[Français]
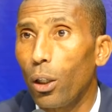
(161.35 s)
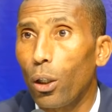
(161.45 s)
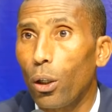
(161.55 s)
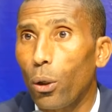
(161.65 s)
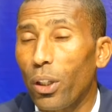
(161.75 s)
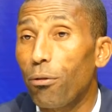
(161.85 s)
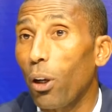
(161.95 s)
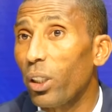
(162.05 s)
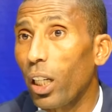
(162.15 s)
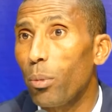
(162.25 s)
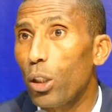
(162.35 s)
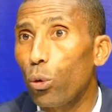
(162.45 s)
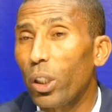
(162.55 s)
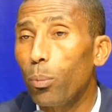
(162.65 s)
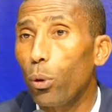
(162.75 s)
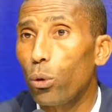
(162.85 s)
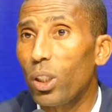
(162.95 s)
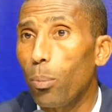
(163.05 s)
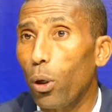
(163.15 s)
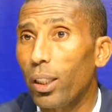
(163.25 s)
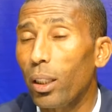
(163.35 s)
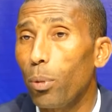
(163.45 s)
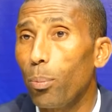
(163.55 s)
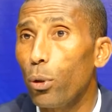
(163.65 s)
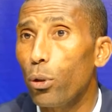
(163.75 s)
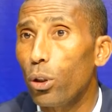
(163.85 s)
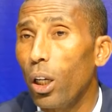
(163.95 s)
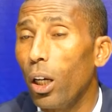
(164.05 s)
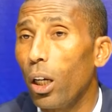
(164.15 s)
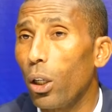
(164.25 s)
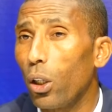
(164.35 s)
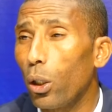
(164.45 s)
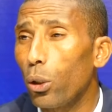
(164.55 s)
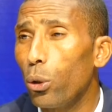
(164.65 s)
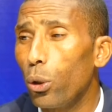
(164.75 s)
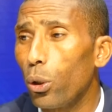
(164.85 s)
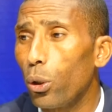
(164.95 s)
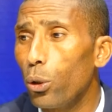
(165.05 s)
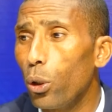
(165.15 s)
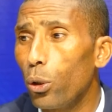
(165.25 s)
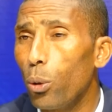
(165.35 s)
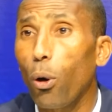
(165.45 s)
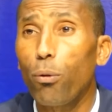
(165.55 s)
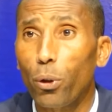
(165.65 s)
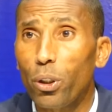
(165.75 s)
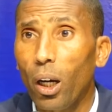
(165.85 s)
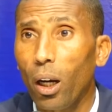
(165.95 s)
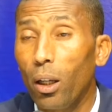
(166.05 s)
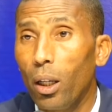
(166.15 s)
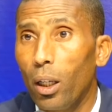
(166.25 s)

on a fait rentrer Missouri pour nous apporter un peu plus de, de, de, profondeur.